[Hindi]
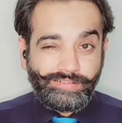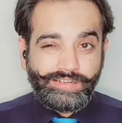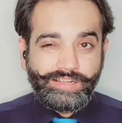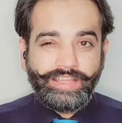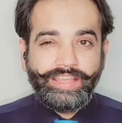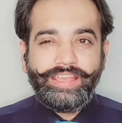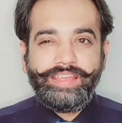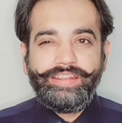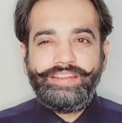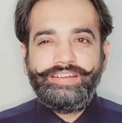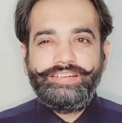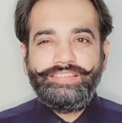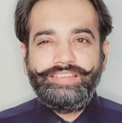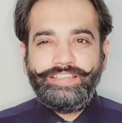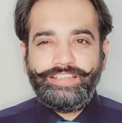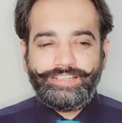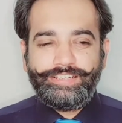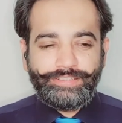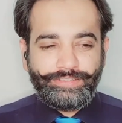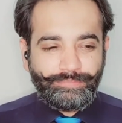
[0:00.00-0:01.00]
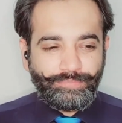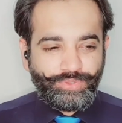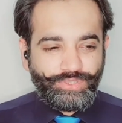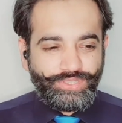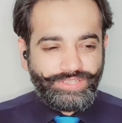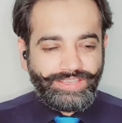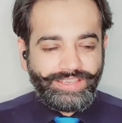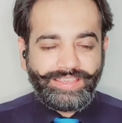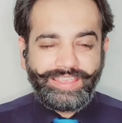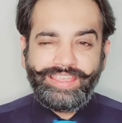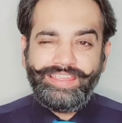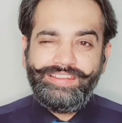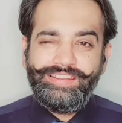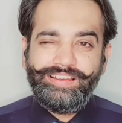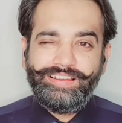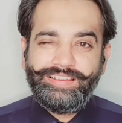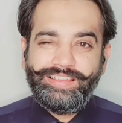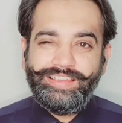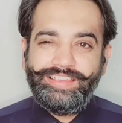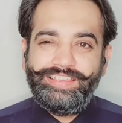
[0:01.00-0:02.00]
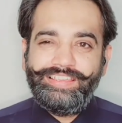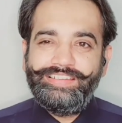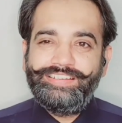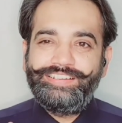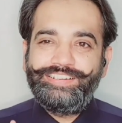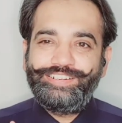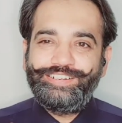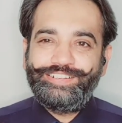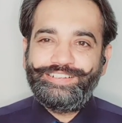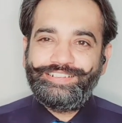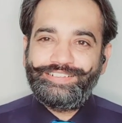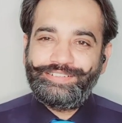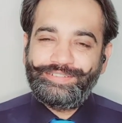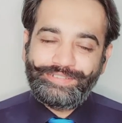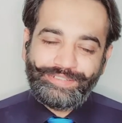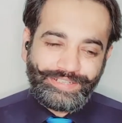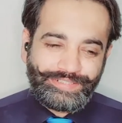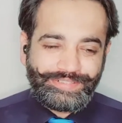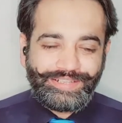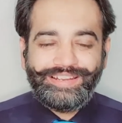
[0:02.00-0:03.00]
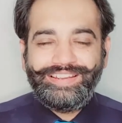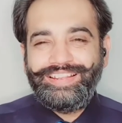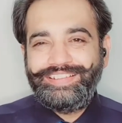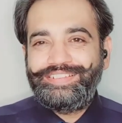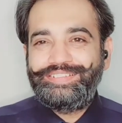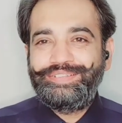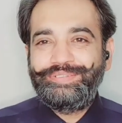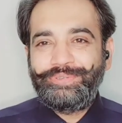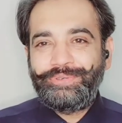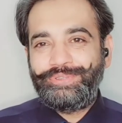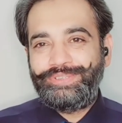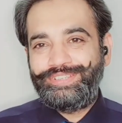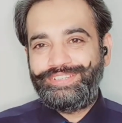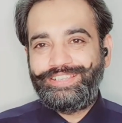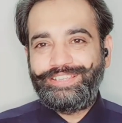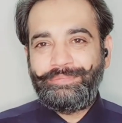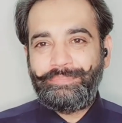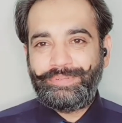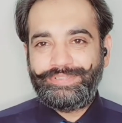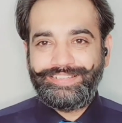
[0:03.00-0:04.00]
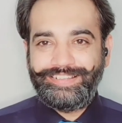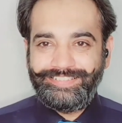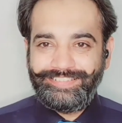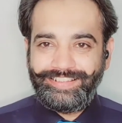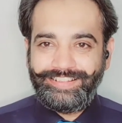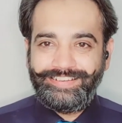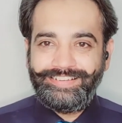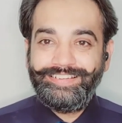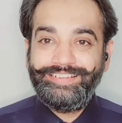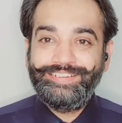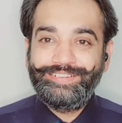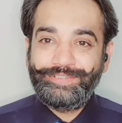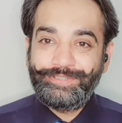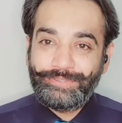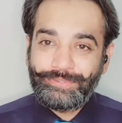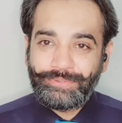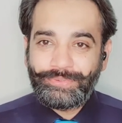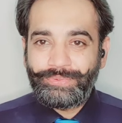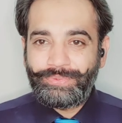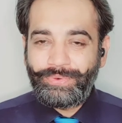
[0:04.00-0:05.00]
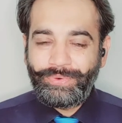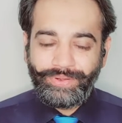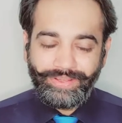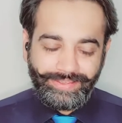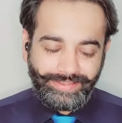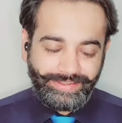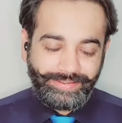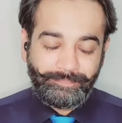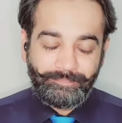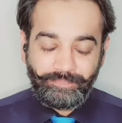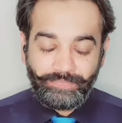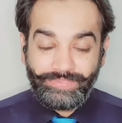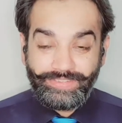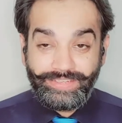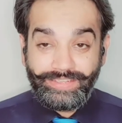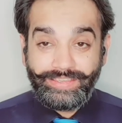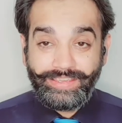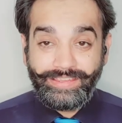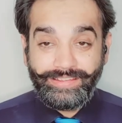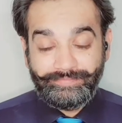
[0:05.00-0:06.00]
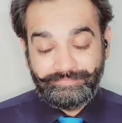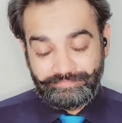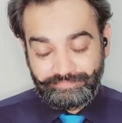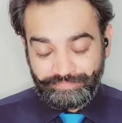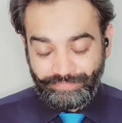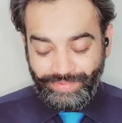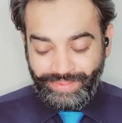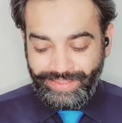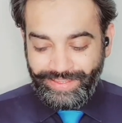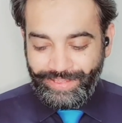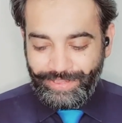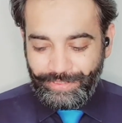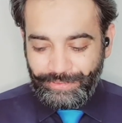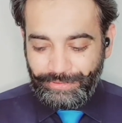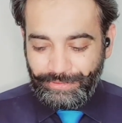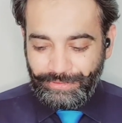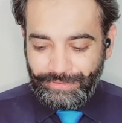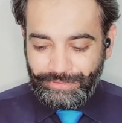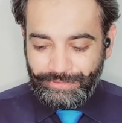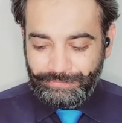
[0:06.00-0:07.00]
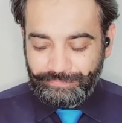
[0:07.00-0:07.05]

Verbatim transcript: हेयर एंड देर मुझे ये कहीं ना कहीं टस्कन लेदर से थोड़ी सी ज़्यादा पसंद आना शुरू हो गई है ठीक है तो